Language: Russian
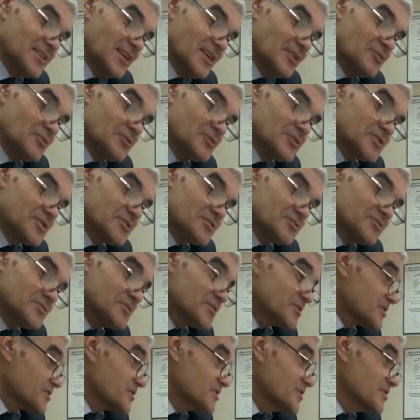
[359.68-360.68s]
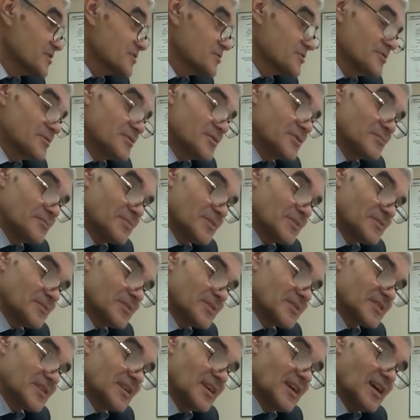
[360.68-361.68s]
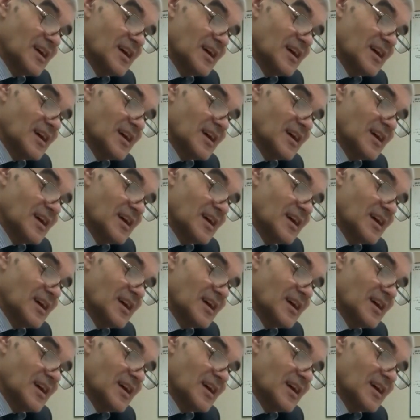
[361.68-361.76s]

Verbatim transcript: Я учишь, учишь, ничего не понимаю.